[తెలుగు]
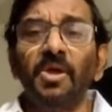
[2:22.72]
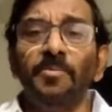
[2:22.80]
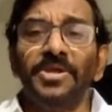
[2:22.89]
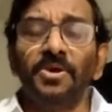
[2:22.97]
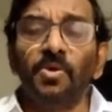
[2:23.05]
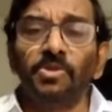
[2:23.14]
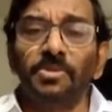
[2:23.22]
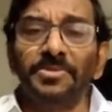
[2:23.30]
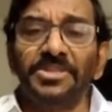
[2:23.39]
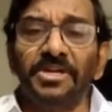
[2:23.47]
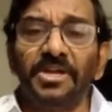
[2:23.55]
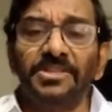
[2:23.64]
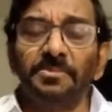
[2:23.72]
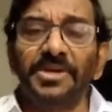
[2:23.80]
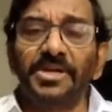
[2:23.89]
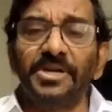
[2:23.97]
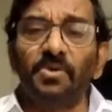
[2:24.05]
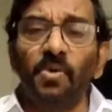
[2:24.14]
మీరు గొంతు మీద
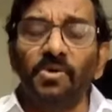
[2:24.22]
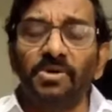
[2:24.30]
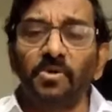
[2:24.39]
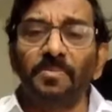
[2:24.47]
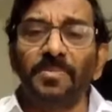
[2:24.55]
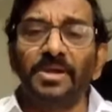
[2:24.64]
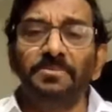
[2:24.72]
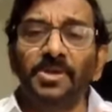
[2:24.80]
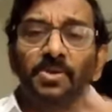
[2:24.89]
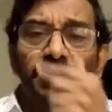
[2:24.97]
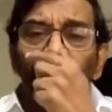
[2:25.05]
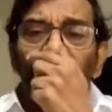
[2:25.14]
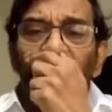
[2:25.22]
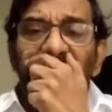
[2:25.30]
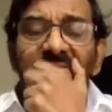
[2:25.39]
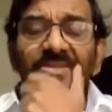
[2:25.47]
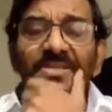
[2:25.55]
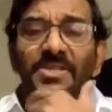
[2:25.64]
కత్తిపెట్టి కోట్ల రూపాయలు మీరు వసూలు
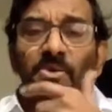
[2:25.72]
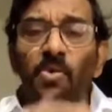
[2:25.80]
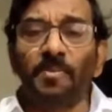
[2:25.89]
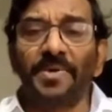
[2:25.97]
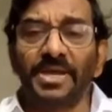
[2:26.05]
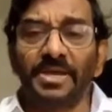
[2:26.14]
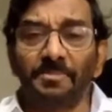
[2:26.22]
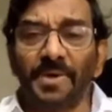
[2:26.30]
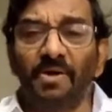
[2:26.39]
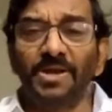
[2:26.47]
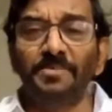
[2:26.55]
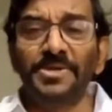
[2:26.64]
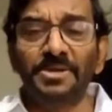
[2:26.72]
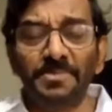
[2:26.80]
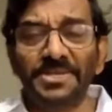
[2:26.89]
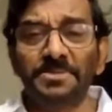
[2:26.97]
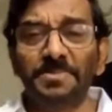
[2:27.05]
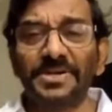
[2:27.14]
చేసేది ఏంది రూపాయి పావల
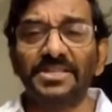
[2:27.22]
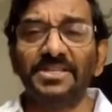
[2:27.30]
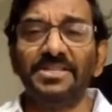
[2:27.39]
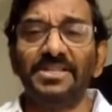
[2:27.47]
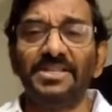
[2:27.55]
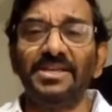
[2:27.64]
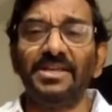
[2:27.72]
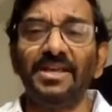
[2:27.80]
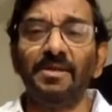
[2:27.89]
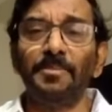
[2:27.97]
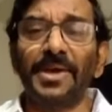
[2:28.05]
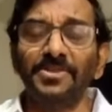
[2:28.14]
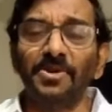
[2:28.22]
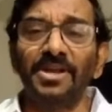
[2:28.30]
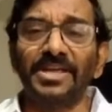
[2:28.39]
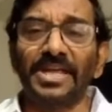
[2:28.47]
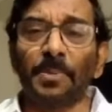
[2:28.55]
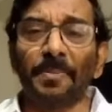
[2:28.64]
మీరు పంచిపెట్టేది ఏంది
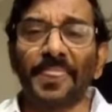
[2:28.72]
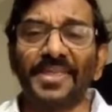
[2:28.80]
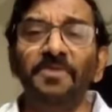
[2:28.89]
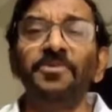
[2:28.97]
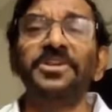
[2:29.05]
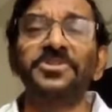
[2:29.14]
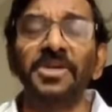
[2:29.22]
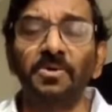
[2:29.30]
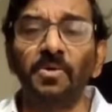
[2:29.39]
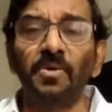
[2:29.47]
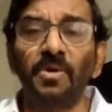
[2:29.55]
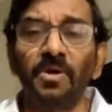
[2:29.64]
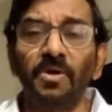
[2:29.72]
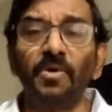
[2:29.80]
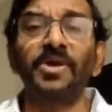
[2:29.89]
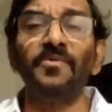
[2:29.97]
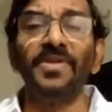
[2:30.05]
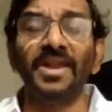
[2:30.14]
పేదోళ్ళకి ఎవరిచ్చారు
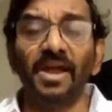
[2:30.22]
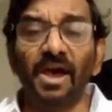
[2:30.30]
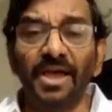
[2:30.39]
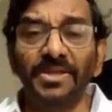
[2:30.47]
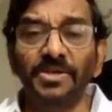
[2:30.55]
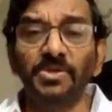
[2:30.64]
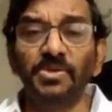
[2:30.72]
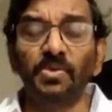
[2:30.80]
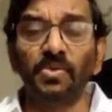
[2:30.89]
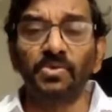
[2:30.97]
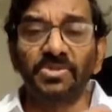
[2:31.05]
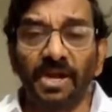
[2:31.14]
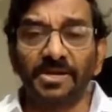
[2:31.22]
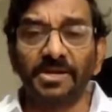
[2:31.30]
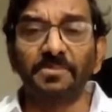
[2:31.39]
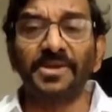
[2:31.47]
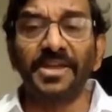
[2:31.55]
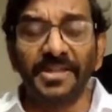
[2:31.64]
రెండు వేల ఐదు
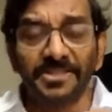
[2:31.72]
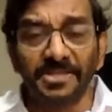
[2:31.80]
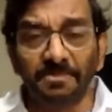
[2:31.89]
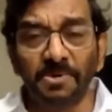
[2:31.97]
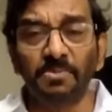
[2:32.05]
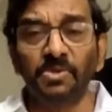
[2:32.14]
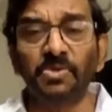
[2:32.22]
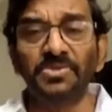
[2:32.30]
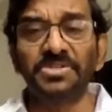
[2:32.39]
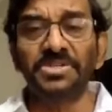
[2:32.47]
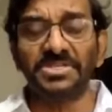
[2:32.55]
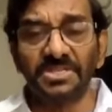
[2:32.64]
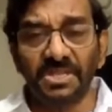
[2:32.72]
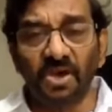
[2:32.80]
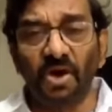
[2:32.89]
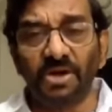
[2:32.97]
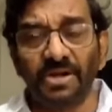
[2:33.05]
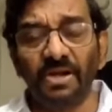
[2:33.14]
చట్టం కేంద్ర ప్రభుత్వం చేసింది
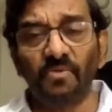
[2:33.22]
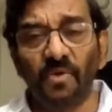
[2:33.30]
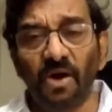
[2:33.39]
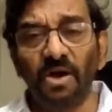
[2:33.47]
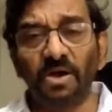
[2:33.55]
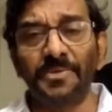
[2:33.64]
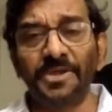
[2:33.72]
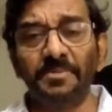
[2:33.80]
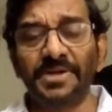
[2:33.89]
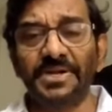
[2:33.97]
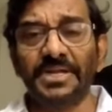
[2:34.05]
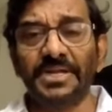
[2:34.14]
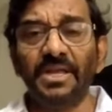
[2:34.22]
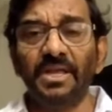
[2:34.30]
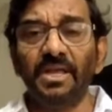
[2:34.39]
కార్గిల్ వార్ పేరు పెట్టి